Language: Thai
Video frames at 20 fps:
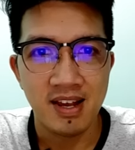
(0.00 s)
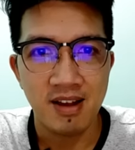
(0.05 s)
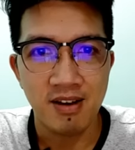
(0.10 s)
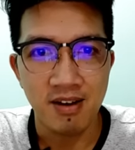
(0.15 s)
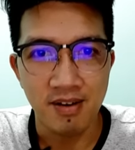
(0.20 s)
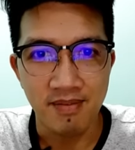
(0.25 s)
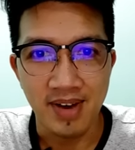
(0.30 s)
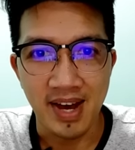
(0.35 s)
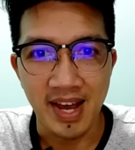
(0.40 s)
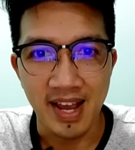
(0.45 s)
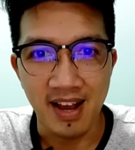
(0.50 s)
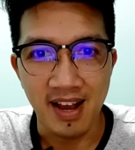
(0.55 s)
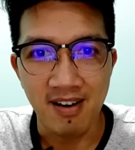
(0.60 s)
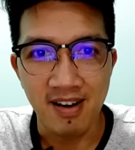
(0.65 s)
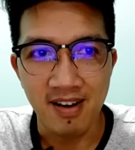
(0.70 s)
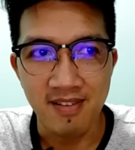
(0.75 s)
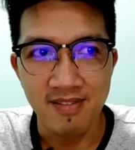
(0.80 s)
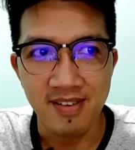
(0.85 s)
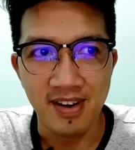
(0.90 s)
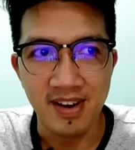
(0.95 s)
กฎหมายเขา
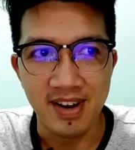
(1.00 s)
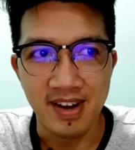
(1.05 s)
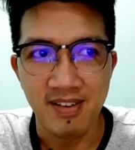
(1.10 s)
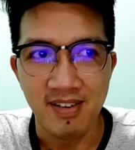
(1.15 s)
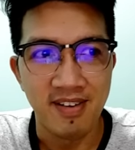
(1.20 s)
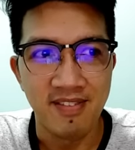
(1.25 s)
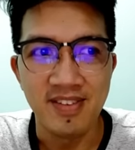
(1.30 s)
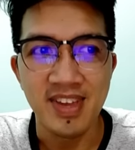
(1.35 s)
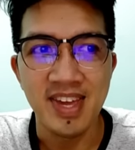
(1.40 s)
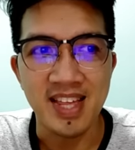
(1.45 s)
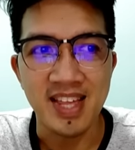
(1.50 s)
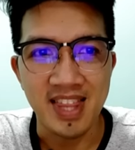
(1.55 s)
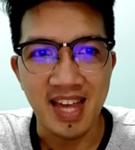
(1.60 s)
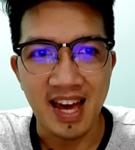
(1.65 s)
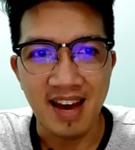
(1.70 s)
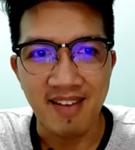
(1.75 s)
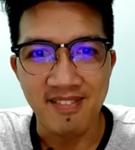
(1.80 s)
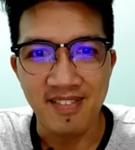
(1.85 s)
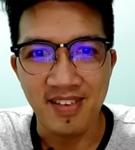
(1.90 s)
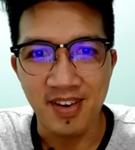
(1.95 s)
กำหนดผมอิงตา
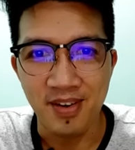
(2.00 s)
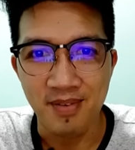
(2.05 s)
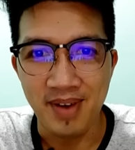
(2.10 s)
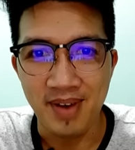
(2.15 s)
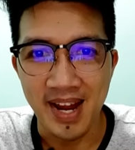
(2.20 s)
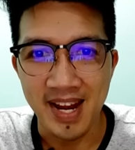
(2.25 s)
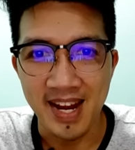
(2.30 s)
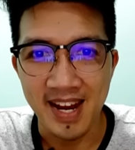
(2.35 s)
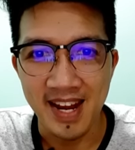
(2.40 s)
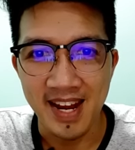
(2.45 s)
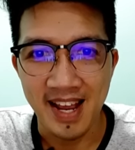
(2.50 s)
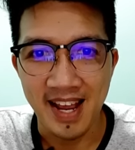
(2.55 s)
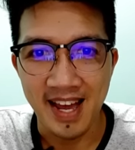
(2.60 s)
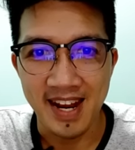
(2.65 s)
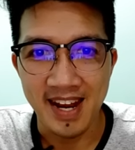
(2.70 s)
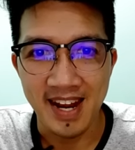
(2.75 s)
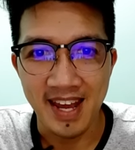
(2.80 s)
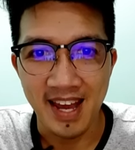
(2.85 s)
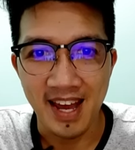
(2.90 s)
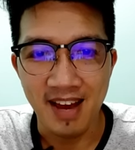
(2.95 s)
มกฎหมายเลยแล้วกัน
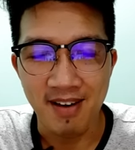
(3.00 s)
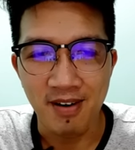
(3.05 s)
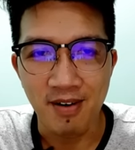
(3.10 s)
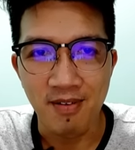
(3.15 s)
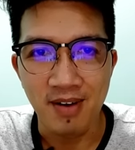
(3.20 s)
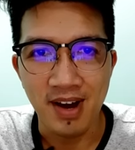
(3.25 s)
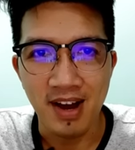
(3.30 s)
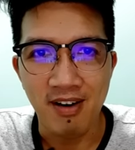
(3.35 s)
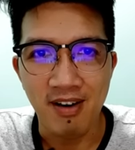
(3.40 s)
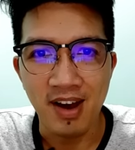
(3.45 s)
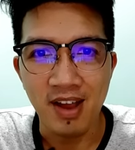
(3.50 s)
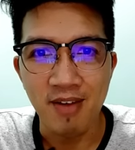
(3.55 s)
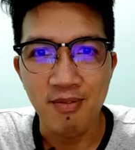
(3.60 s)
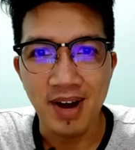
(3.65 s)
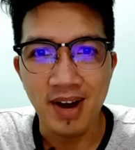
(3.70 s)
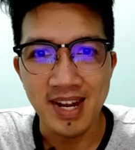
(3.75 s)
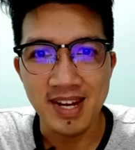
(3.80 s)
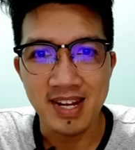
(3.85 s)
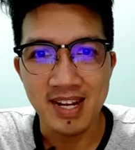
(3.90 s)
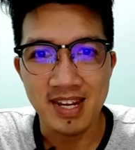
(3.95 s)
นะครับ เพราะว่าเขาให้
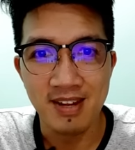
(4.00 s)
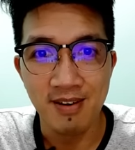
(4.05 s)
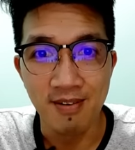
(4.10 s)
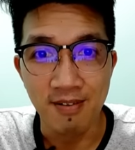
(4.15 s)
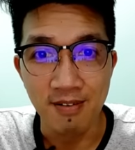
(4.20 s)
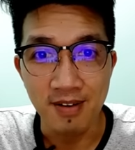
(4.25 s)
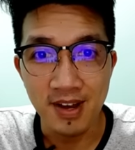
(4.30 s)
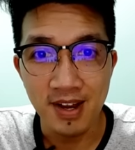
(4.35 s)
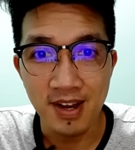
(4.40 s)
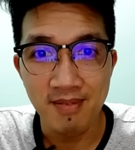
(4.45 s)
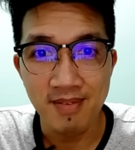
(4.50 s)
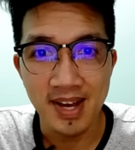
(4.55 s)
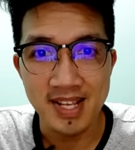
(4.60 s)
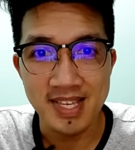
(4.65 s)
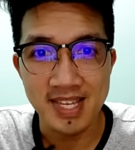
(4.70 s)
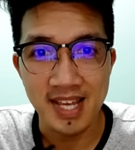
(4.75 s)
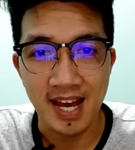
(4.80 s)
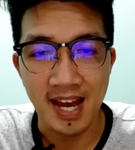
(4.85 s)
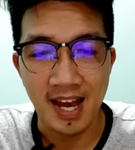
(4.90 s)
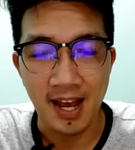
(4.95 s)
วัดสูงขึ้นมา
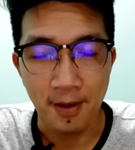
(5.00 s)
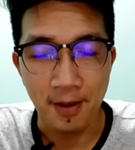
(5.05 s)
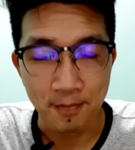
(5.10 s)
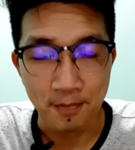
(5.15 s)
จาก